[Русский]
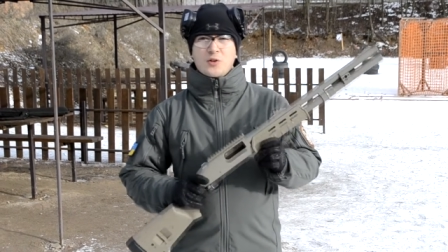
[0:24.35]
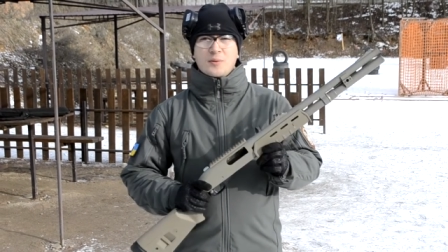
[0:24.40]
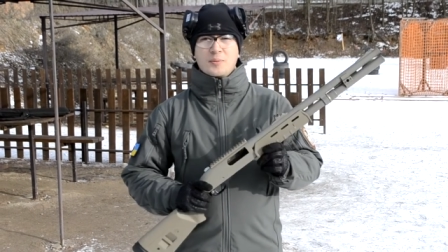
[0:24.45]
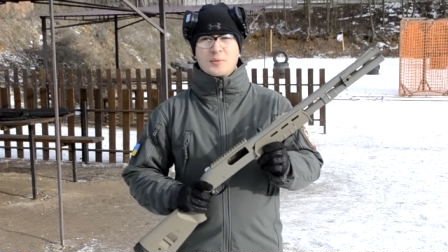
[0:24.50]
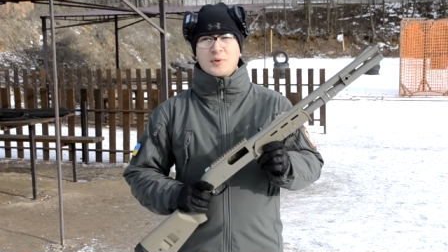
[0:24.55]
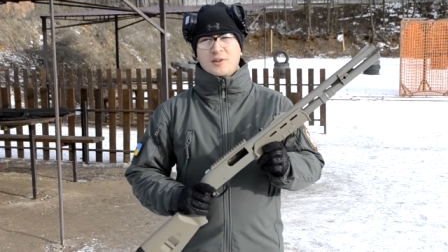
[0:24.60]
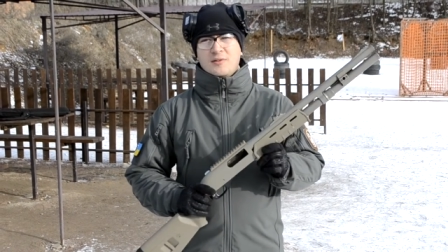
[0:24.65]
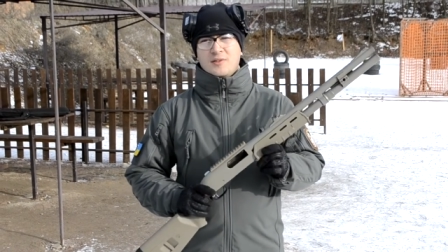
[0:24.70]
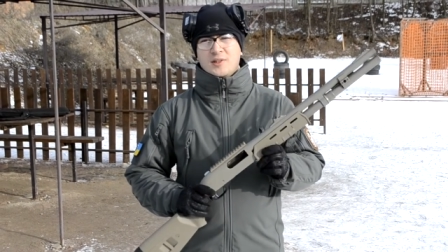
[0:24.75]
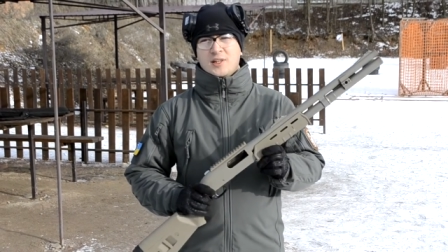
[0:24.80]

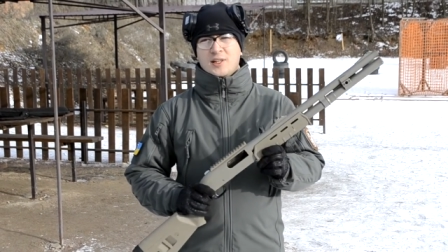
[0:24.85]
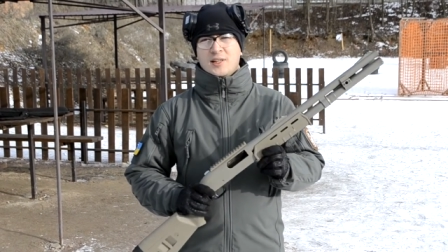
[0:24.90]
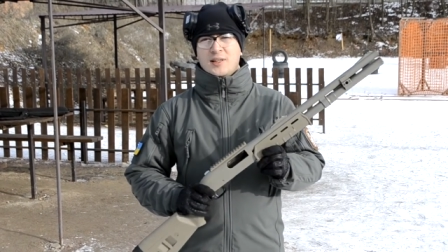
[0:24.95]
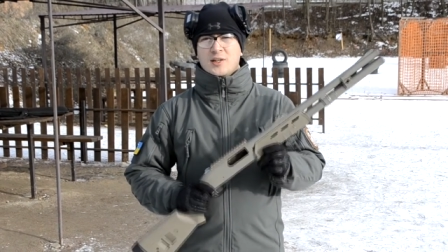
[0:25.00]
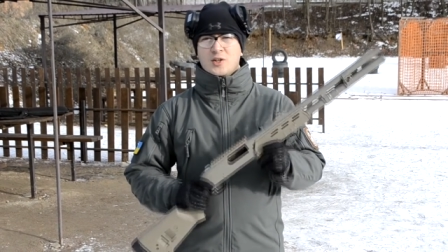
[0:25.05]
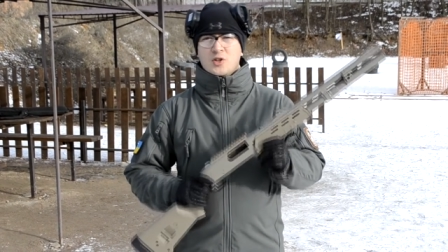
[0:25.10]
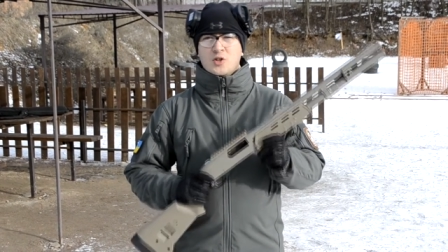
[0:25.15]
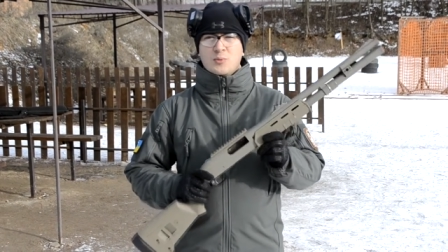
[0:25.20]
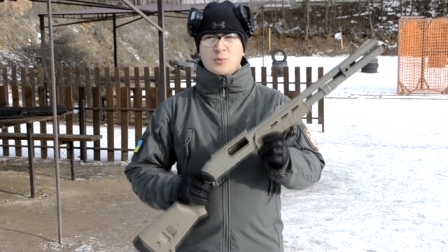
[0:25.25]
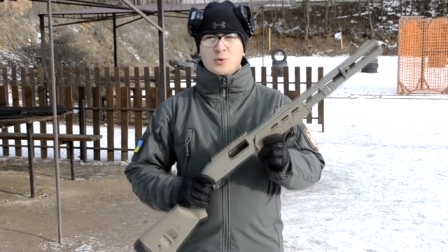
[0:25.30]
во-первых,
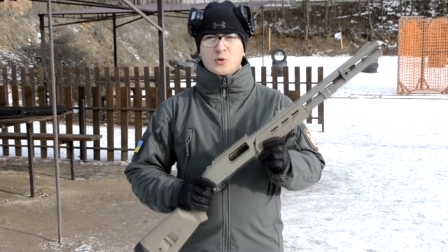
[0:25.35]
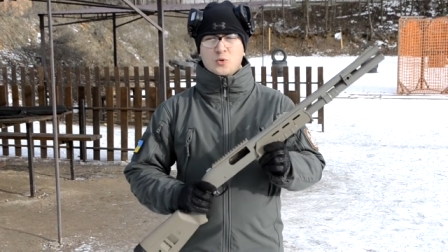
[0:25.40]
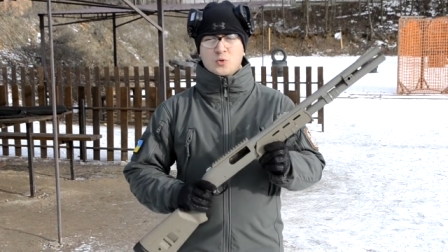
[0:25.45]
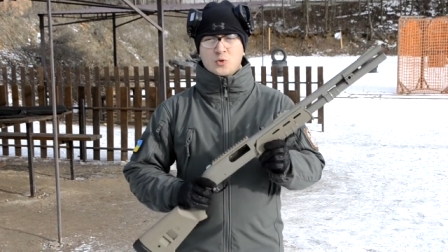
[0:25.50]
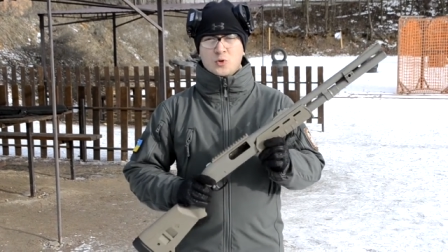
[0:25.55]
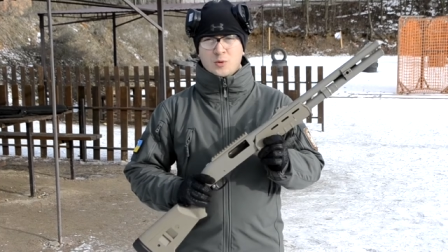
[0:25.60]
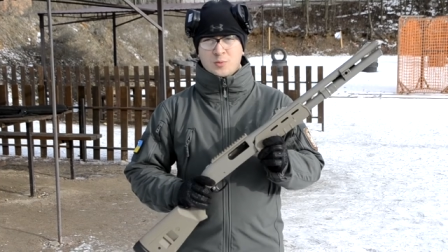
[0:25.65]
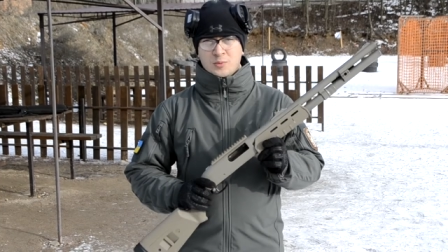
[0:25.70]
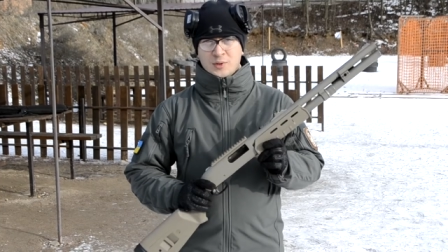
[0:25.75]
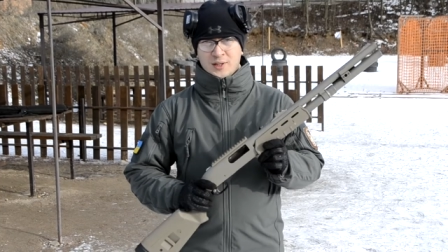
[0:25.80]
должно быть
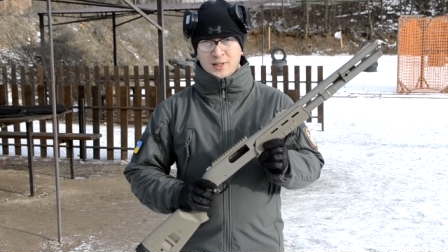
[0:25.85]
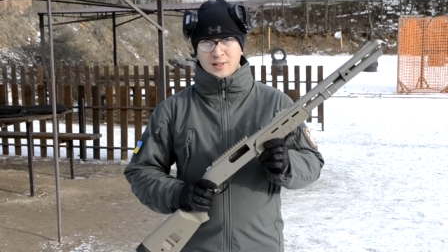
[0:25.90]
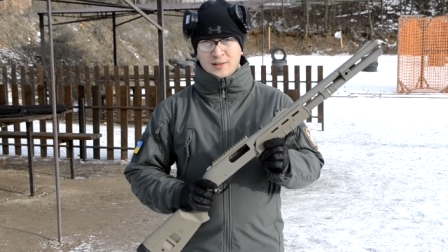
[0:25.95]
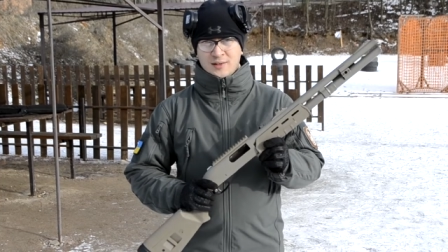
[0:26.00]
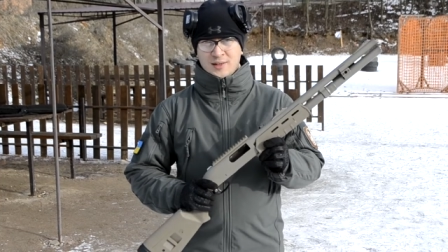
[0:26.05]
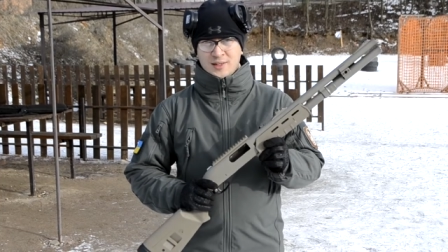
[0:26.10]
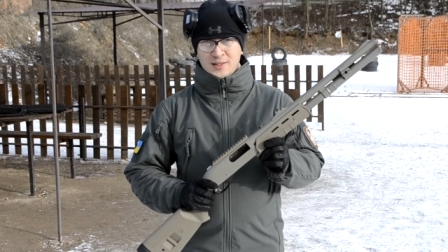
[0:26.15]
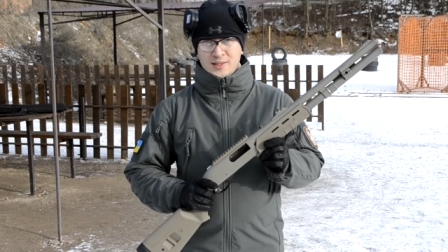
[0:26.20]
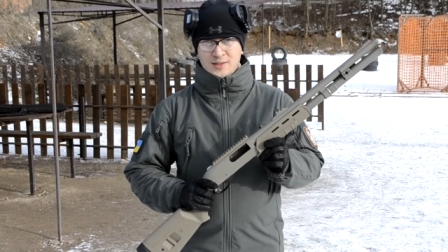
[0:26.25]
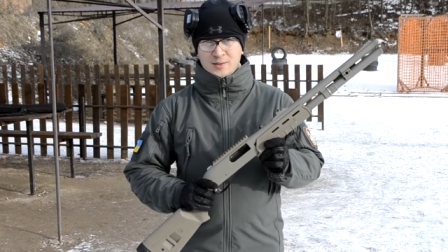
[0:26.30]
удобно для
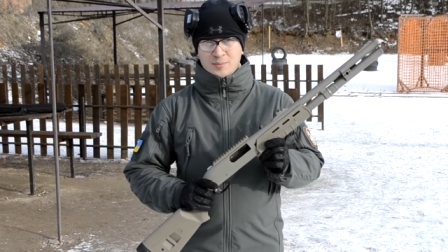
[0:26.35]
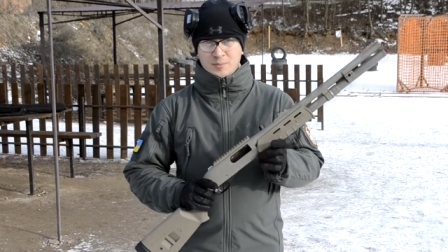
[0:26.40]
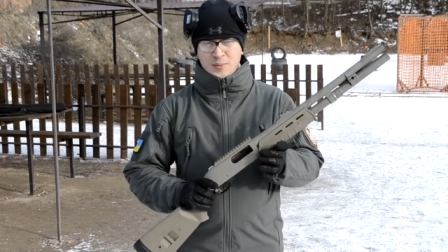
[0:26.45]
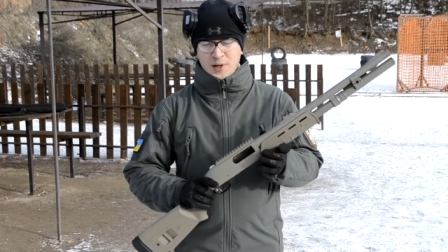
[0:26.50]
вас.